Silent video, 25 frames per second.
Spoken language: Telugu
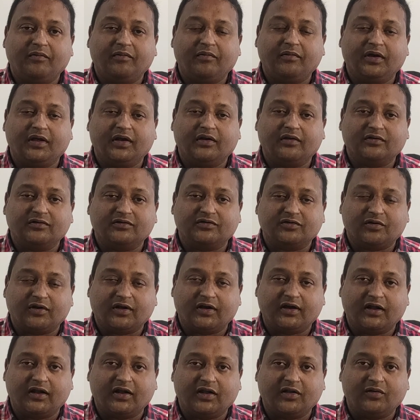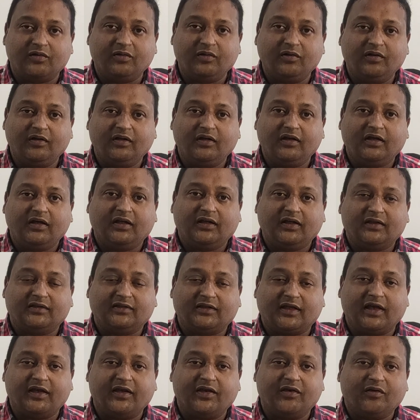మీరు చూడగలరు
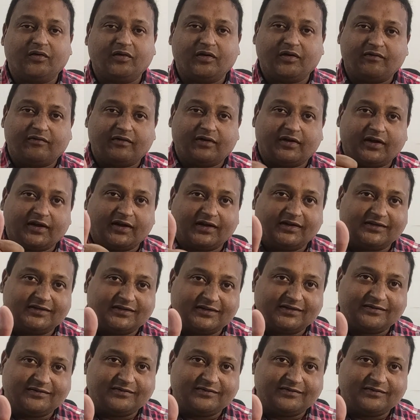థ్యాంక్ యూ ఈవెన్ నీట్స్